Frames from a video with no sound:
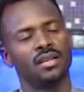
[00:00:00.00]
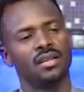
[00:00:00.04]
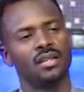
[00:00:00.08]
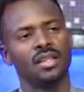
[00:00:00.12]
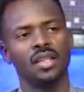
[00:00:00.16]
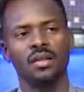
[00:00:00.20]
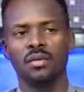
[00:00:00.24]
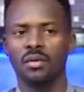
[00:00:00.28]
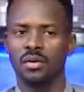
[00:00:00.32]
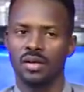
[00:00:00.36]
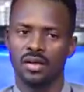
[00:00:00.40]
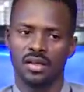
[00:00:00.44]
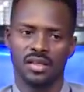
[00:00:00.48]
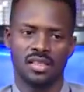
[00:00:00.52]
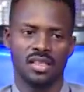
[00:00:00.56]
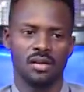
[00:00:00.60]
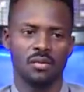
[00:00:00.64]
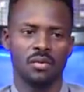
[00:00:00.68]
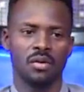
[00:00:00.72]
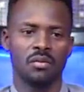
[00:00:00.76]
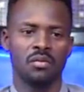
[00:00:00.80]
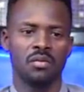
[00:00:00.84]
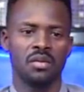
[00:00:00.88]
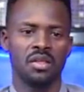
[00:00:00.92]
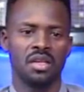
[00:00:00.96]
ايوه
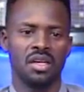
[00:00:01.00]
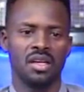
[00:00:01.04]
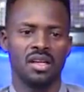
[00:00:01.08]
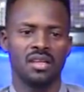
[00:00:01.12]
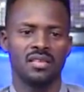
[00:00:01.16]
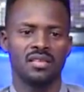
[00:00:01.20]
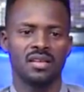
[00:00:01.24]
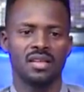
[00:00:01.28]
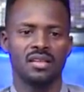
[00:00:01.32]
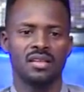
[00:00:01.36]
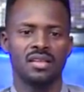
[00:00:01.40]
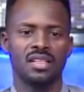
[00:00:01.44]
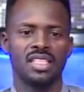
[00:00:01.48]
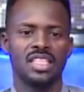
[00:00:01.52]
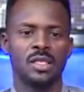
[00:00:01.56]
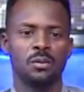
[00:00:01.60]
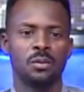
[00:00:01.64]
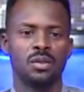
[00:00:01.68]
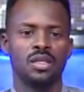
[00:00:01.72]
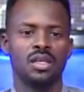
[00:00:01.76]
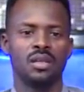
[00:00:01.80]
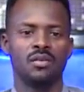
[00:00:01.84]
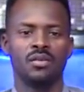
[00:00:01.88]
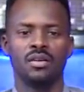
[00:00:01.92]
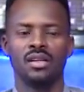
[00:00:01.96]
طبعا من اللحظات
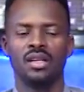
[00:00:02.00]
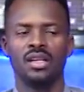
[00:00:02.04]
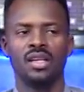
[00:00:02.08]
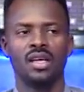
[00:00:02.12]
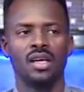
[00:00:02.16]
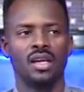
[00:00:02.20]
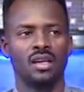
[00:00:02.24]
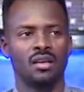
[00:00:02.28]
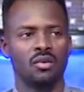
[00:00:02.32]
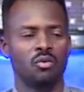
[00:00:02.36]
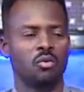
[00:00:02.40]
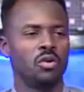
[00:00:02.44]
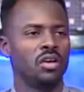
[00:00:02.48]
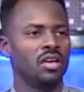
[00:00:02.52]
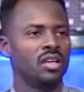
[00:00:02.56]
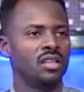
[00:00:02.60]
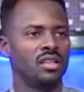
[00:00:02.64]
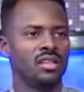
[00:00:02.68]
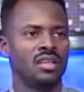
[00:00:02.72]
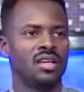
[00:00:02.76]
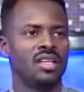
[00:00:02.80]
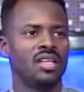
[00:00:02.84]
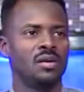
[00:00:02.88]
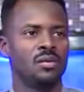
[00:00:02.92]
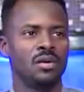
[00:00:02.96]
الجميله بالهلال الواحد
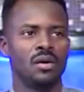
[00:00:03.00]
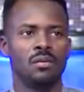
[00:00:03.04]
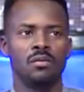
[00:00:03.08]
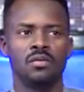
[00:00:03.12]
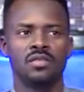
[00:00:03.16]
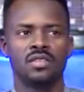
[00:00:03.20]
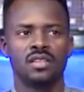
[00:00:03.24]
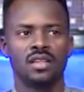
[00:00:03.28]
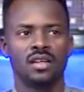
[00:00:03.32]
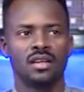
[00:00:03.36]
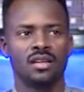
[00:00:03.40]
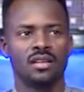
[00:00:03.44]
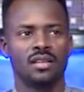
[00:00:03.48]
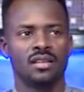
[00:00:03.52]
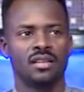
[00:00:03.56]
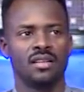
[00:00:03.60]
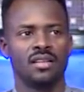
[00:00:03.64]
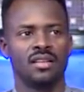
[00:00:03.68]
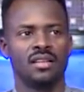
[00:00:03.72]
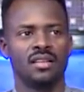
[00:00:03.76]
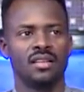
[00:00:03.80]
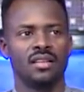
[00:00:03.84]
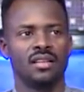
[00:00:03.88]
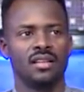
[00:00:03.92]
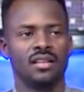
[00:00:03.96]
يعني ما بينساها
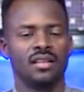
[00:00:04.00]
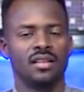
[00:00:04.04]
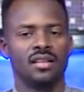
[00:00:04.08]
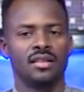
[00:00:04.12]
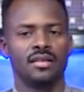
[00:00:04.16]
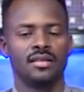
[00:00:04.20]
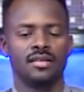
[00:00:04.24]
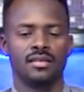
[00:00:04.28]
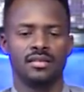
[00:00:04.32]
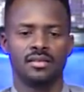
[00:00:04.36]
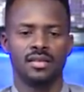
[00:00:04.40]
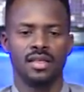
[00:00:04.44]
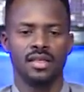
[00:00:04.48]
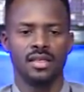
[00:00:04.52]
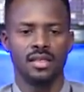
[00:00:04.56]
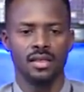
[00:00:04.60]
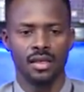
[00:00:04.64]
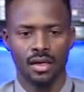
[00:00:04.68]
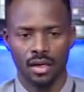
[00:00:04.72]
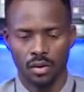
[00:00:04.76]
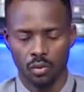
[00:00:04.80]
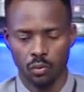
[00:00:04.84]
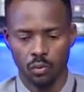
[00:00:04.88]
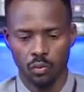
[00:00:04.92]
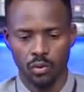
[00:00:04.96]
زي
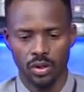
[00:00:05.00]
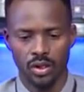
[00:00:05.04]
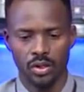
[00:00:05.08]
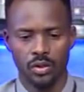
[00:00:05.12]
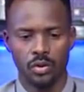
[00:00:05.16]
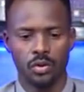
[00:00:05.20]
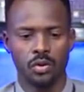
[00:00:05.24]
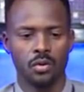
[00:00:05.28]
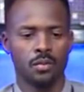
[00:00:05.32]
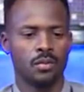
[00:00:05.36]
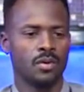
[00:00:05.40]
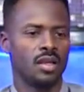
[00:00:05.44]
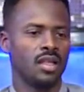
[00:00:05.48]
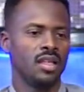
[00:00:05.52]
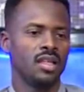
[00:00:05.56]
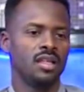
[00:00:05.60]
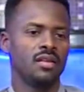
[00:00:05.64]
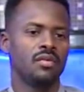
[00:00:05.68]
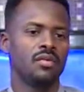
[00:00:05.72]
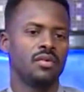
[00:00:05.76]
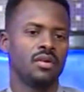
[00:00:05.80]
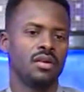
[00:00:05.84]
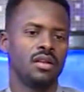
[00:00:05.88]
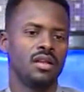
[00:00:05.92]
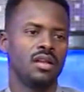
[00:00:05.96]
اول يوم
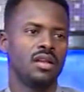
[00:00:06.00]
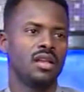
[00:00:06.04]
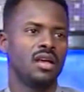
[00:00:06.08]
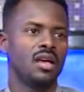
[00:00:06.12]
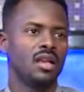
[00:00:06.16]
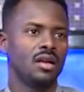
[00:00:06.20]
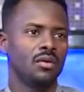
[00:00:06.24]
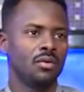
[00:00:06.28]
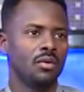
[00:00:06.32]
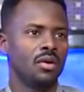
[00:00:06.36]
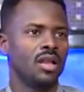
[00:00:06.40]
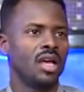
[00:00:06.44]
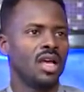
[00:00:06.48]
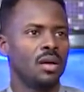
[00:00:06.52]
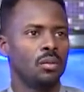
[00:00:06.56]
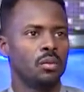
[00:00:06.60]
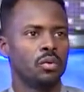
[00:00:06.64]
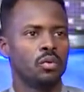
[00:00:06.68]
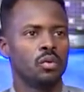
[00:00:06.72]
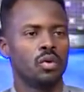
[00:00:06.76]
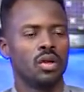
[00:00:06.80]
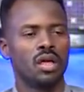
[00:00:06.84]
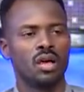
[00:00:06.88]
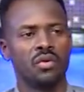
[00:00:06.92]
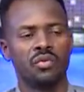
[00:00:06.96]
لي في الهلال ولاعب
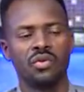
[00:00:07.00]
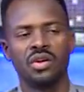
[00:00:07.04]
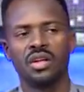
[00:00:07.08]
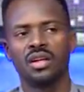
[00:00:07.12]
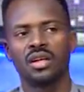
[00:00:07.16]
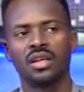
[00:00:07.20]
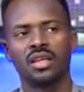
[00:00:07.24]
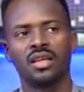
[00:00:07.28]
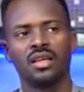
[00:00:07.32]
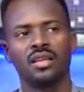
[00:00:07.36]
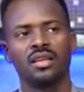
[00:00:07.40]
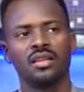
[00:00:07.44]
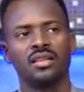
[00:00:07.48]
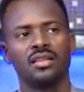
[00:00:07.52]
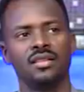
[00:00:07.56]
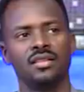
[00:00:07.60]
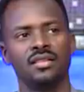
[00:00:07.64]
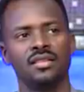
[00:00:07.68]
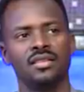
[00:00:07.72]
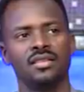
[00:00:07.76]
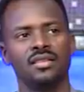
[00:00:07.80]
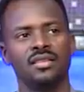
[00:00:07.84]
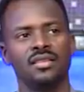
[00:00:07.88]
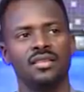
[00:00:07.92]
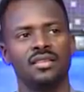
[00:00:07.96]
بطوله افريقيه
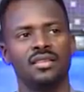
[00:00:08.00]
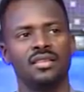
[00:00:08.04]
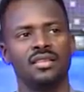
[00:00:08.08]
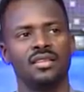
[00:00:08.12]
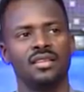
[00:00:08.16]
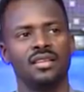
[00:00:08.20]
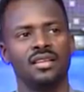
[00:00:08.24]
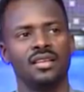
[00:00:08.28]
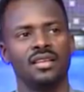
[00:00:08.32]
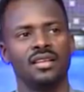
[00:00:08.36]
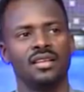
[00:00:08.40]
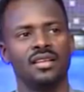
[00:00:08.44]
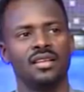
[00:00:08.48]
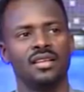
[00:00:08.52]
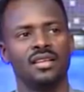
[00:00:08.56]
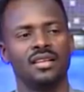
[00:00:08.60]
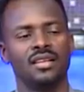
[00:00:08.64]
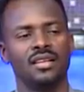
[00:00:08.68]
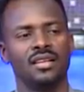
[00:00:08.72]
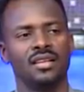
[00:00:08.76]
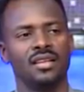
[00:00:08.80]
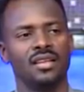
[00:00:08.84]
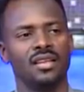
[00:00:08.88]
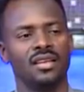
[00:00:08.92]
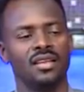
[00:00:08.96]

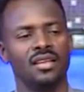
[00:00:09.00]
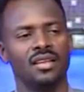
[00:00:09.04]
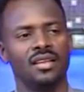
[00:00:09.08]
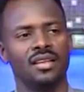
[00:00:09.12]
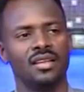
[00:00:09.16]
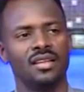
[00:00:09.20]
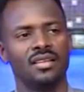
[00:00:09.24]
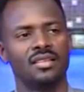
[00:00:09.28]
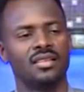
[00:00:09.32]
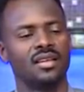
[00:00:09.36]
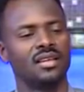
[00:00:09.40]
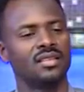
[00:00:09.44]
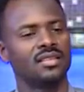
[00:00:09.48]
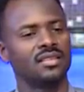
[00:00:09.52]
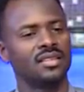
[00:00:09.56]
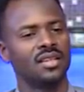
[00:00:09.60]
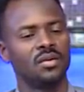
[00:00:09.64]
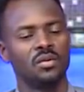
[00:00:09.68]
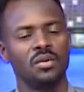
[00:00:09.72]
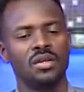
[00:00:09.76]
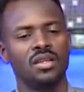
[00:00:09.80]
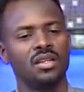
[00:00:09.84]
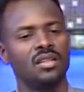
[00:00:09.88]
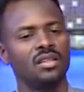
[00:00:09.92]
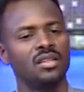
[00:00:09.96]
يعني الاحساس
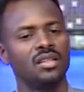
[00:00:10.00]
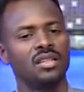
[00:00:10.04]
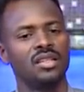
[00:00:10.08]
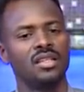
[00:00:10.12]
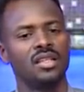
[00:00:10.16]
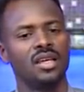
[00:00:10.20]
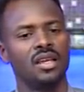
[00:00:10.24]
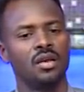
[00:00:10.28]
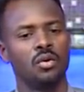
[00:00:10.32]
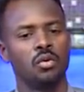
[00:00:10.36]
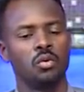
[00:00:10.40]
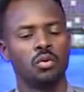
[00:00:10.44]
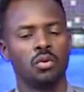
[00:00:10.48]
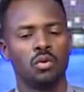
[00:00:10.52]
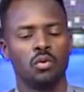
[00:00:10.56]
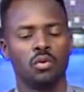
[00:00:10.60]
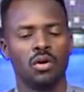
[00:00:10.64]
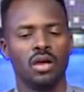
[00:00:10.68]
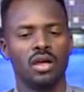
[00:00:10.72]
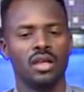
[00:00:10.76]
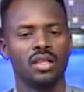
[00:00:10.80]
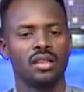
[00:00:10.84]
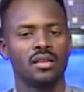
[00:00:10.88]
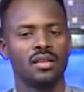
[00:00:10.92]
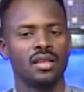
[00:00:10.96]
جميل جدا
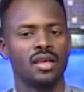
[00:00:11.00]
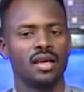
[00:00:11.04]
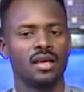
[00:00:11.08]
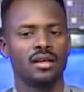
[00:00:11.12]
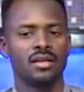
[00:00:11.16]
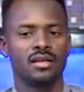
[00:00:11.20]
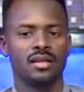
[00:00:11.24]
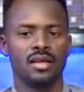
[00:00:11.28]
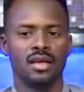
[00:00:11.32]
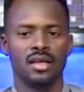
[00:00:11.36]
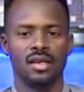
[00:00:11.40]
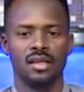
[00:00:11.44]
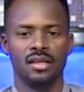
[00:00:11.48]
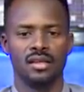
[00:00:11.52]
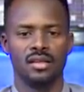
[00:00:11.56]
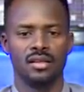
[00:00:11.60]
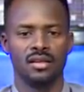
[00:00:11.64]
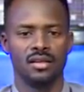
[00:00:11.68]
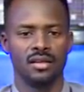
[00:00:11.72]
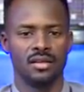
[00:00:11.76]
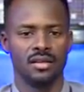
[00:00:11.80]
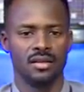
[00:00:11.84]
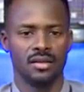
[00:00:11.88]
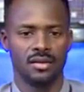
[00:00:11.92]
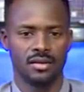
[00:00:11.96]
والواحد كان
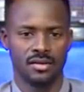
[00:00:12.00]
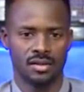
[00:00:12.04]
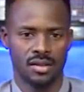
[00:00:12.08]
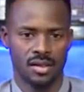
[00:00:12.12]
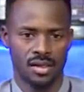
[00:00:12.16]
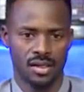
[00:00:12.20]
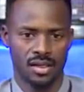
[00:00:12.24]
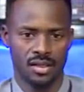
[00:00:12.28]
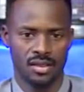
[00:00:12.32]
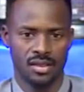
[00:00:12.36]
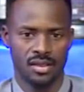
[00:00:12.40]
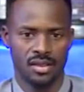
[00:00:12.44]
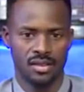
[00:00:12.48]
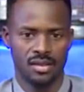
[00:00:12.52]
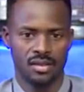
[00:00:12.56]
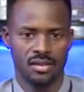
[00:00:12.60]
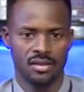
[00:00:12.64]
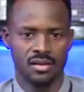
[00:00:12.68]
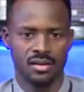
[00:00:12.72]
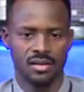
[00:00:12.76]
يعني صراحه